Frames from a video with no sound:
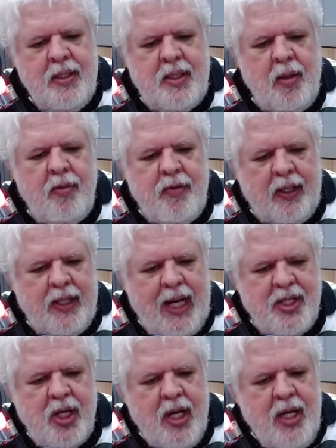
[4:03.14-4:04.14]
Isso é uma
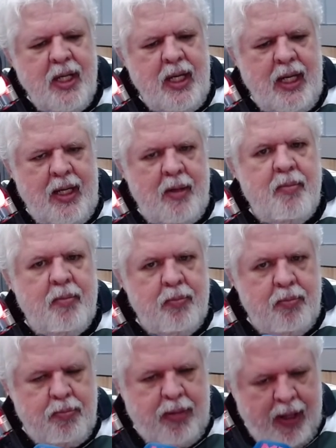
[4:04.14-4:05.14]
verdade. É,
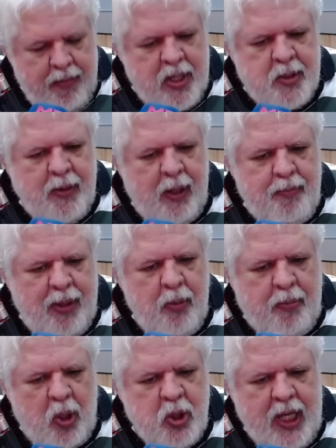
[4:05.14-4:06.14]
parabéns pelo,
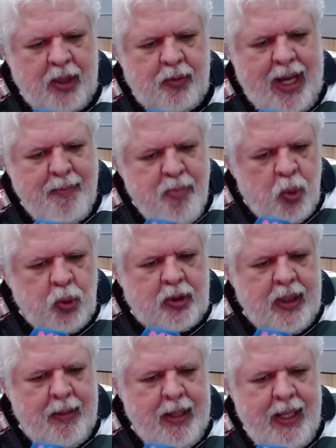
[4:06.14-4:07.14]
pelo projeto. A
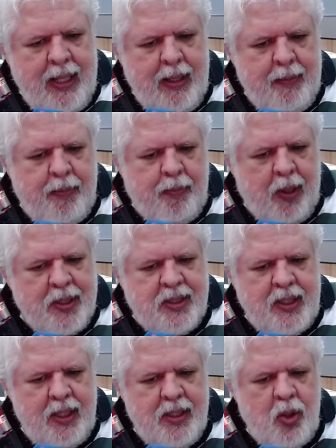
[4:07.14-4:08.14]
multa é, pode
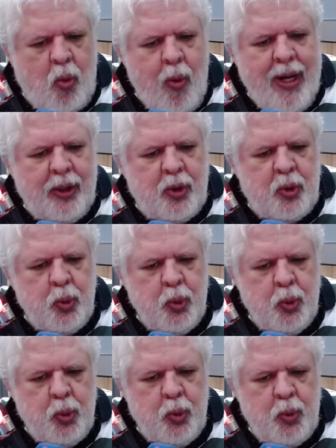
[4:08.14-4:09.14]
ser de
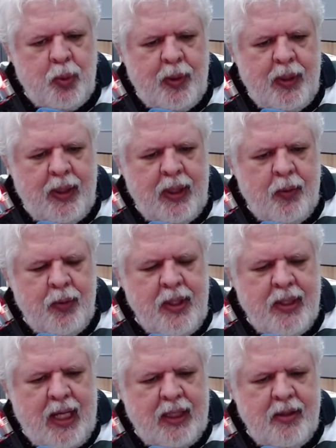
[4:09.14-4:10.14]
quanto? É, é
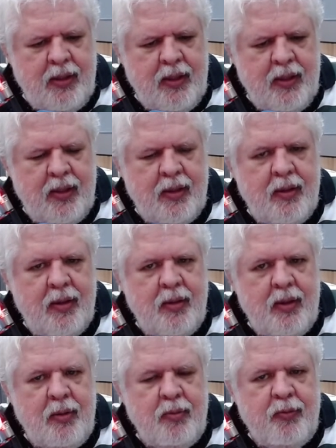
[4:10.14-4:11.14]
unidade
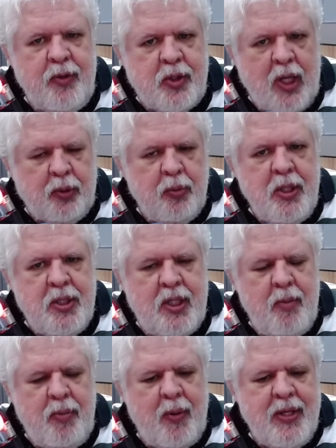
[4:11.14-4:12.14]
fiscal do
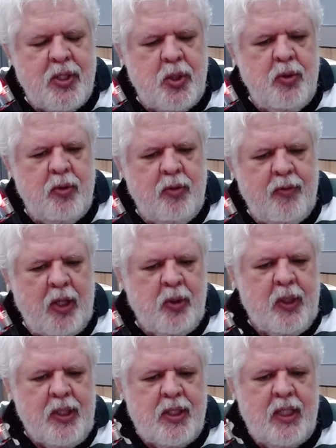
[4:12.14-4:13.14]
município? É isso, vereadores?